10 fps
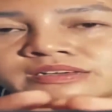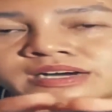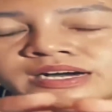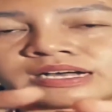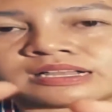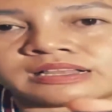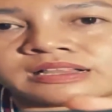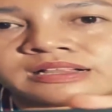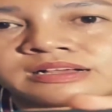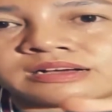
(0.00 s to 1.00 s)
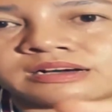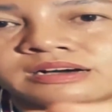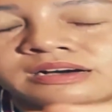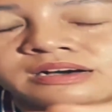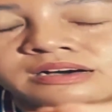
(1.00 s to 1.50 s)
orang yang mengenal
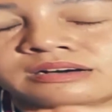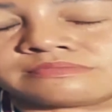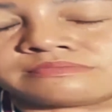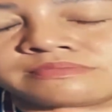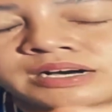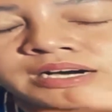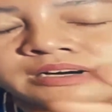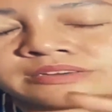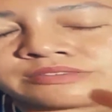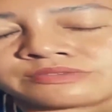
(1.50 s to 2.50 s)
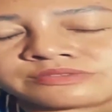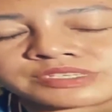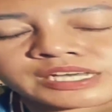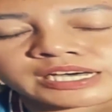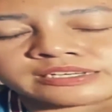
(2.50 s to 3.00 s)
tanda-tanda alam, imbuh
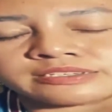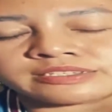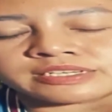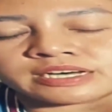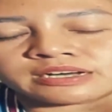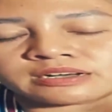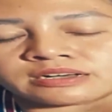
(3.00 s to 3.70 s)
pesulap merah.